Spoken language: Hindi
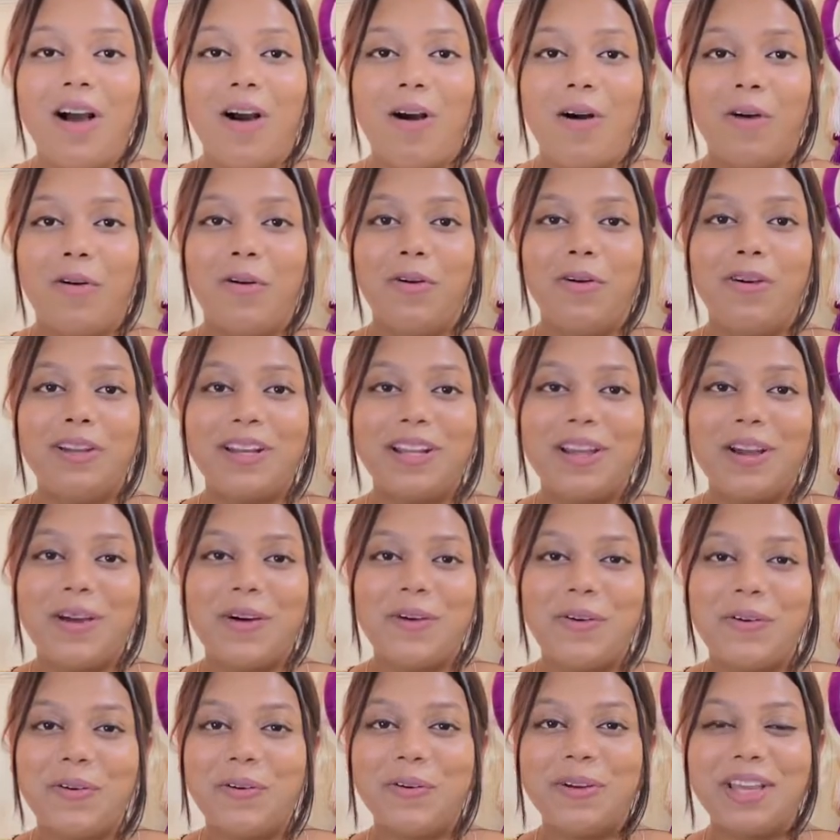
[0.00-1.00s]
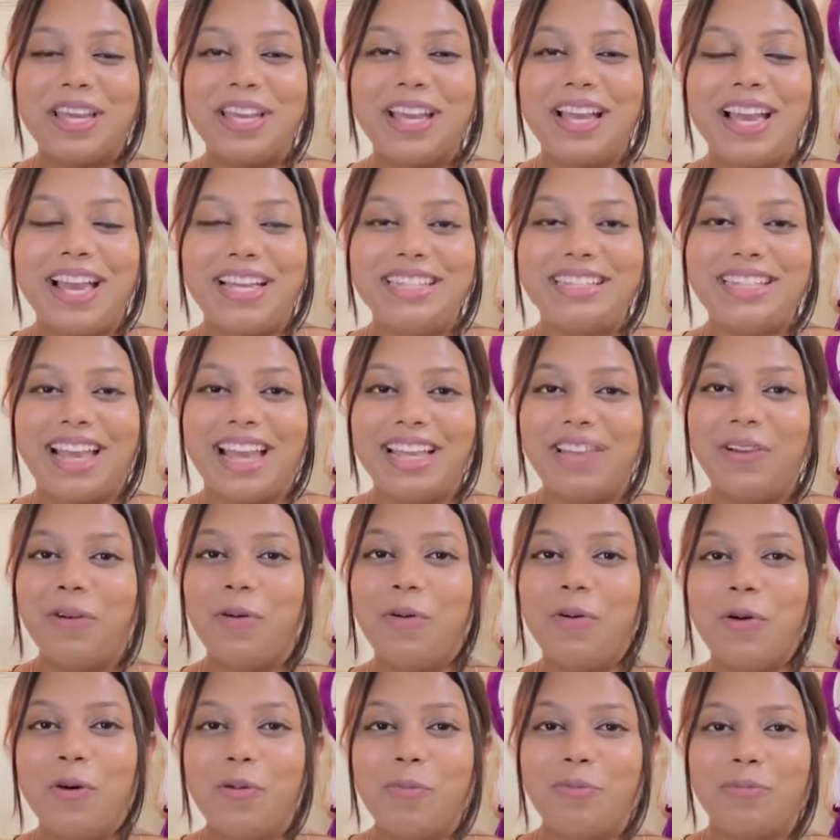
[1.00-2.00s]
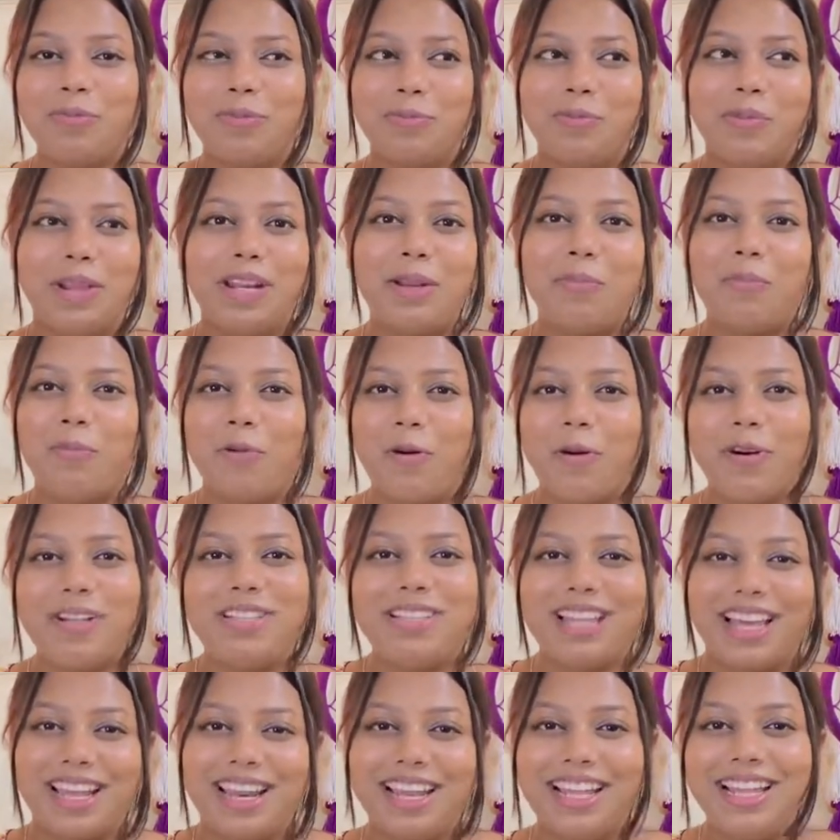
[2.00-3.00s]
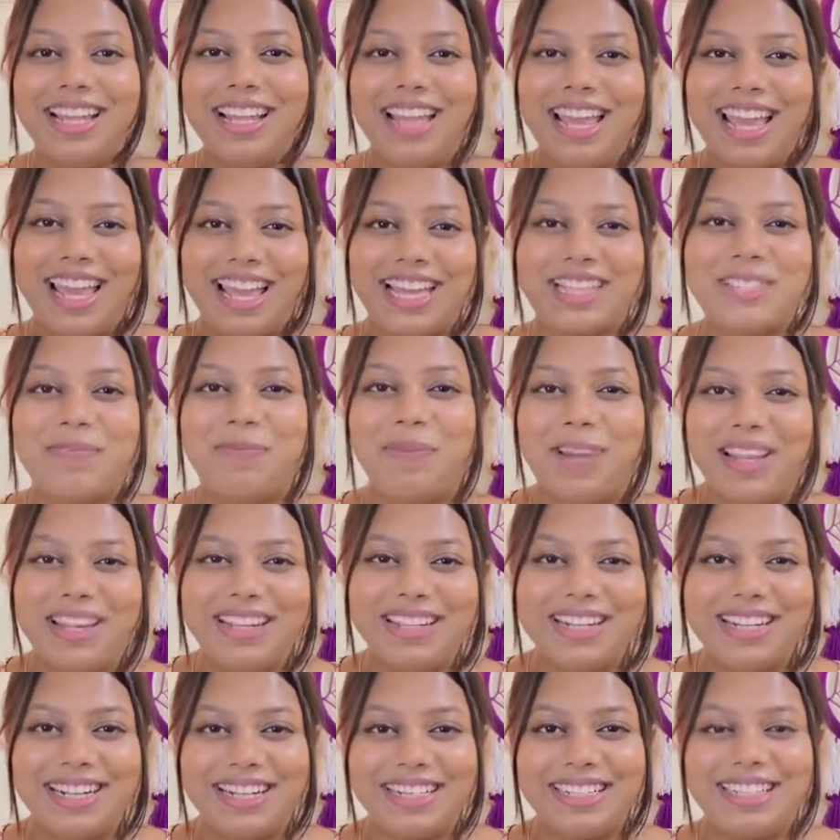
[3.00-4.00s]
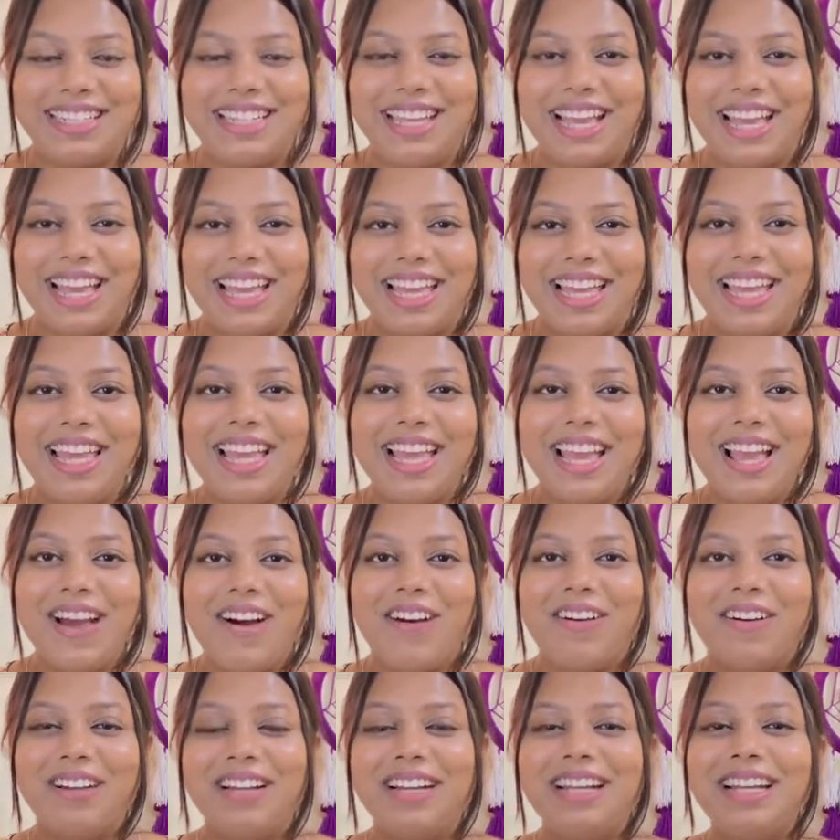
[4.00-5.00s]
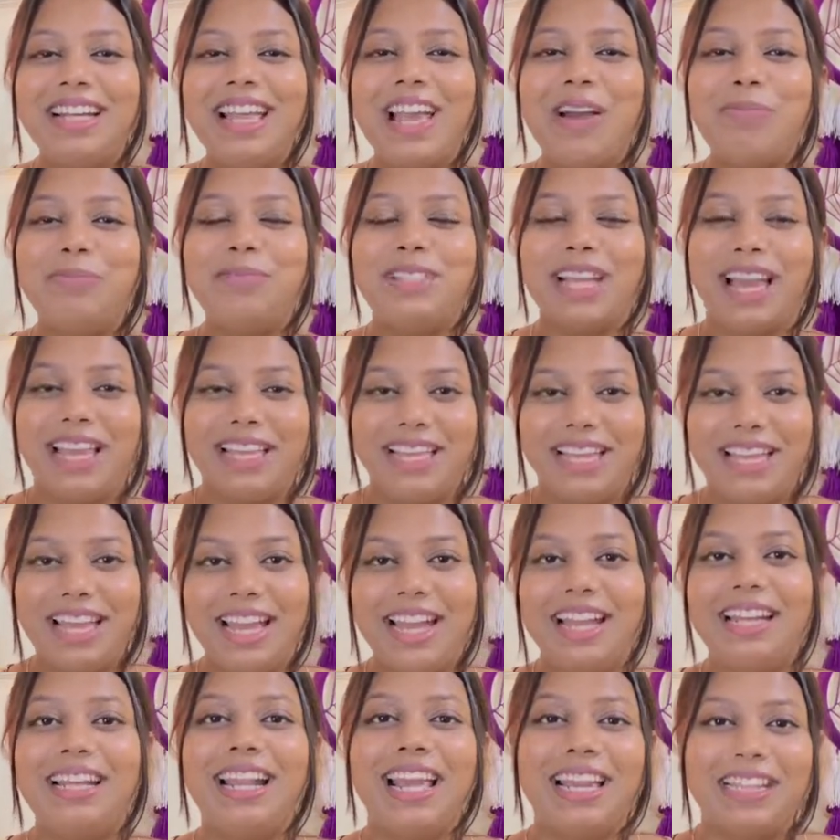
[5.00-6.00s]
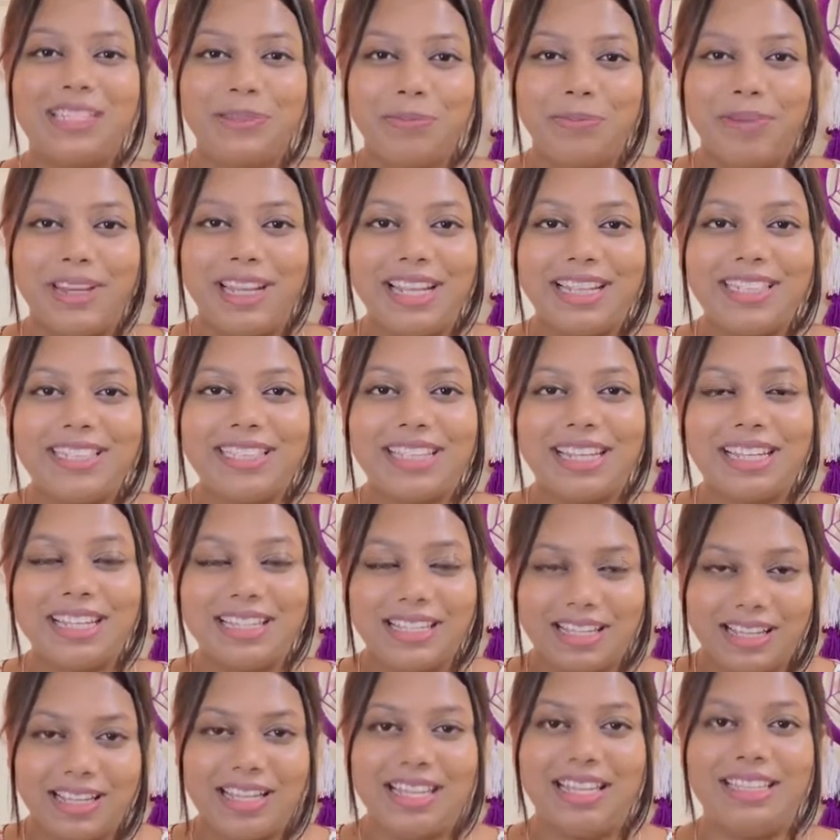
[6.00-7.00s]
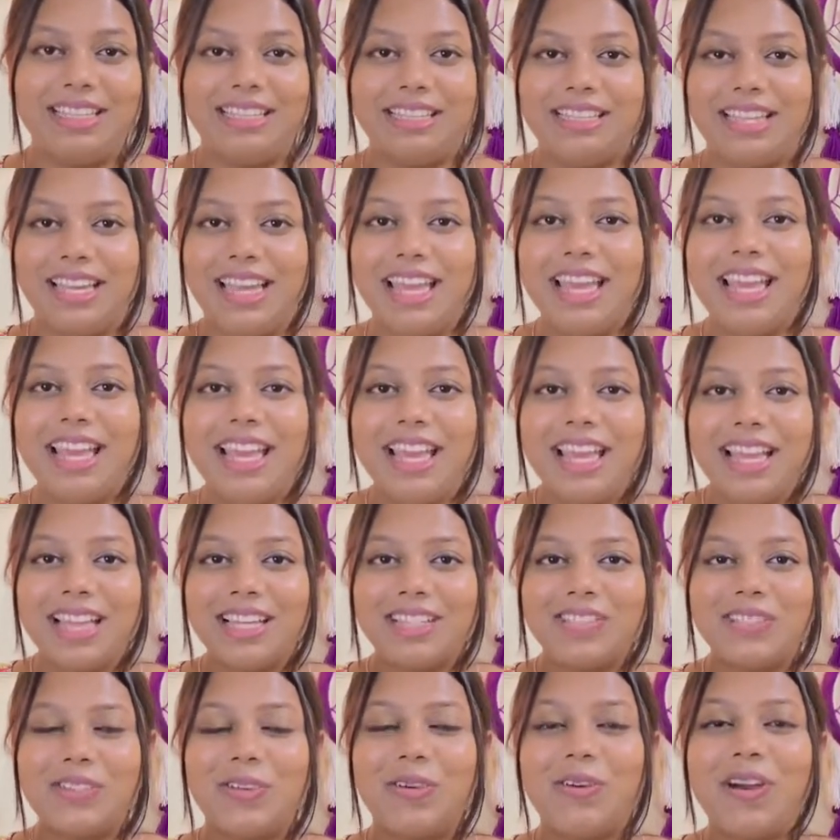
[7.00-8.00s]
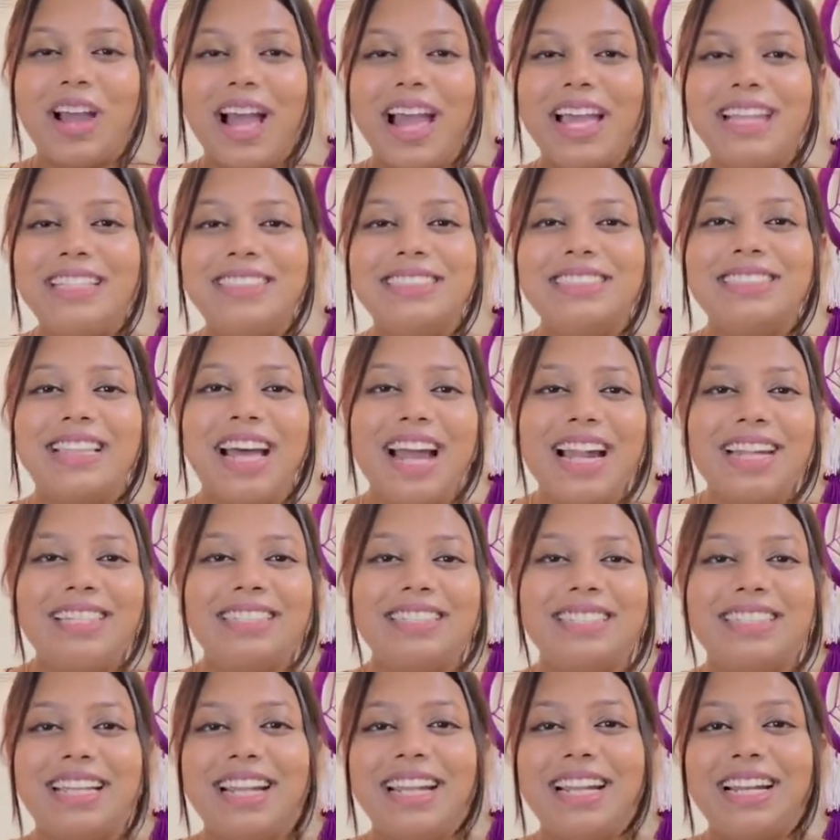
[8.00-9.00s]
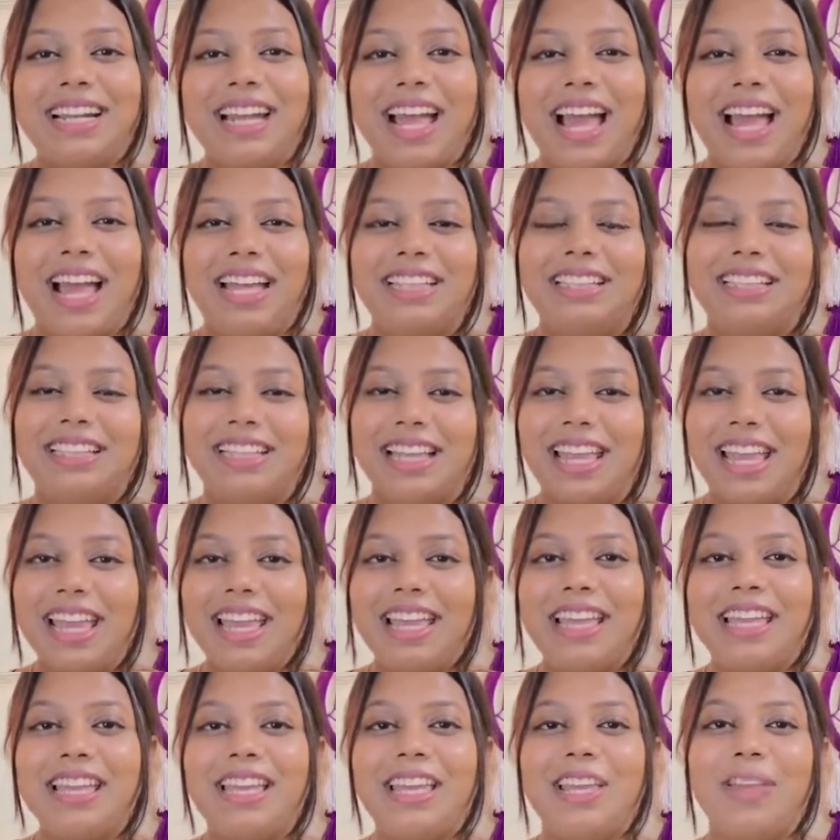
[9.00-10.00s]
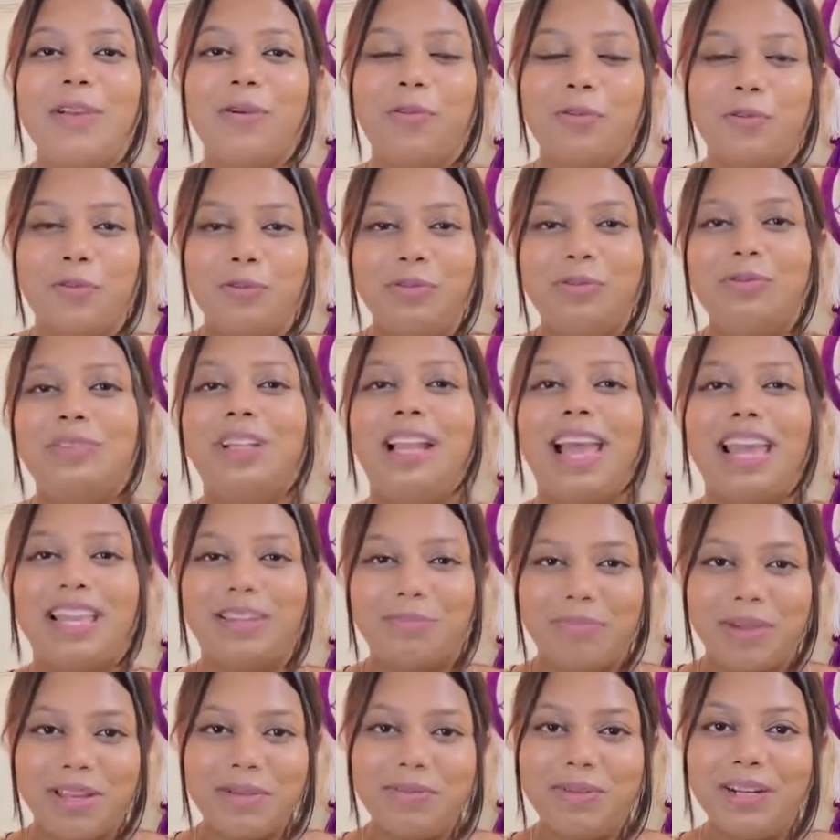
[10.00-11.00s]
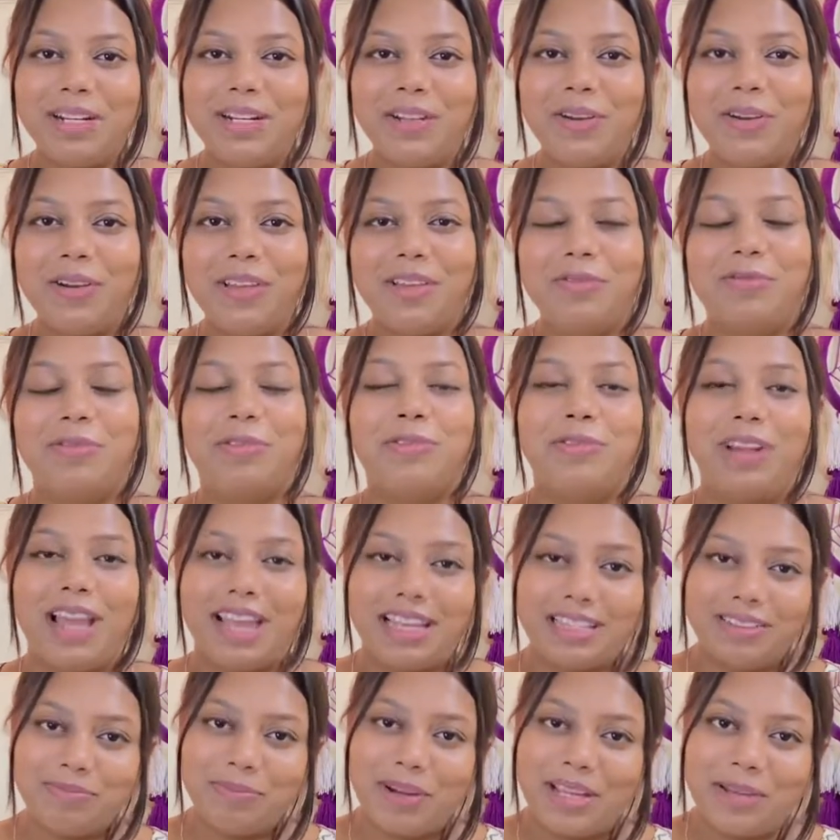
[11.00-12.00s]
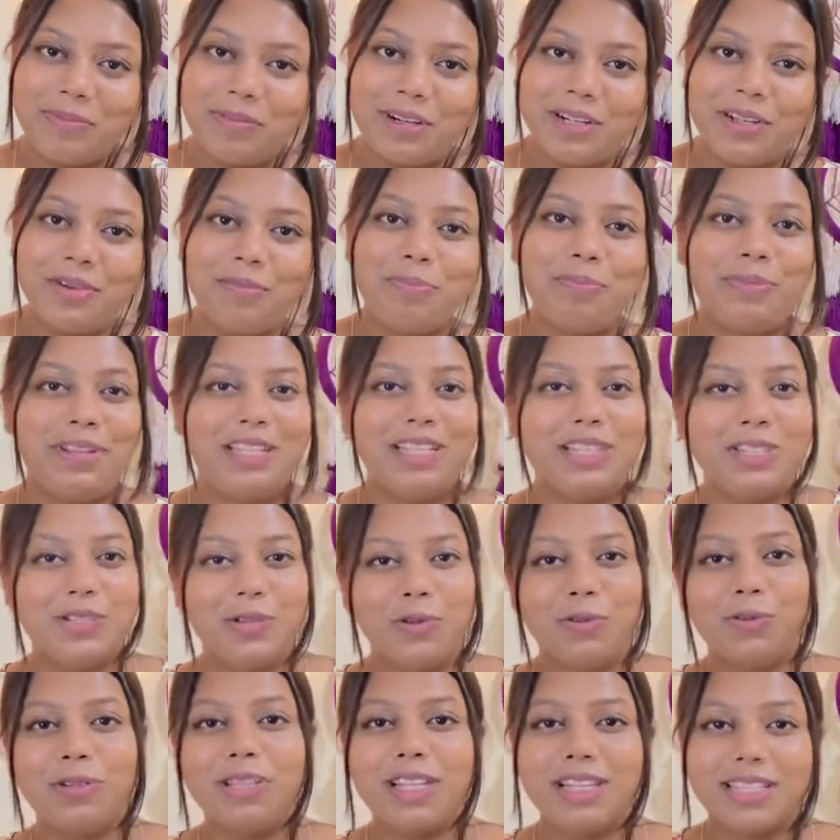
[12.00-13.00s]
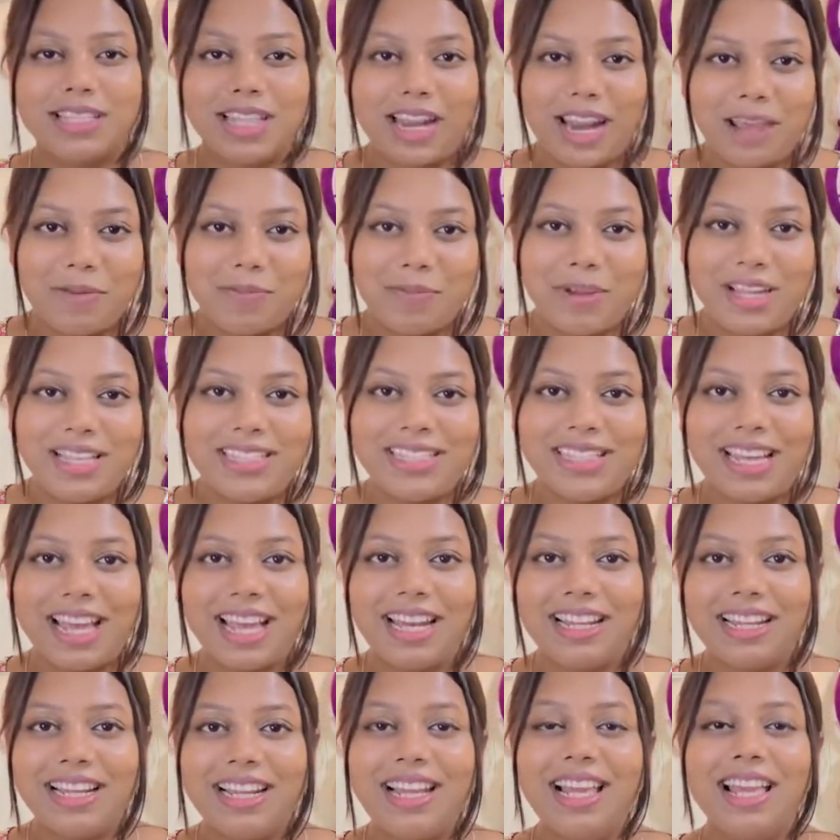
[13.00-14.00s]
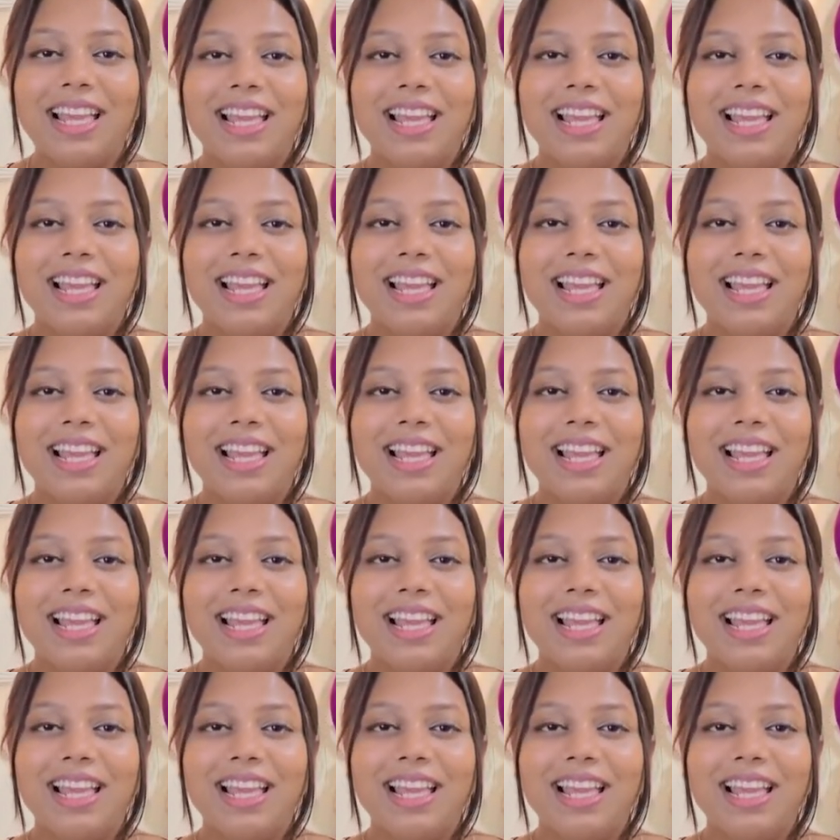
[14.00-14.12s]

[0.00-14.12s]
और ओके गाइस आई होप मैंने बहुत सारा एक्सप्लेन कर दिया है ऑलरेडी आप जाइए एंड एक्सपीरियंस कीजिए सो गाइज दैट सेट आई थिंक यू लाइक माई वीडियो इफ यू लाइक माई वीडियो प्लीज डू सब्सक्राइब माई चैनल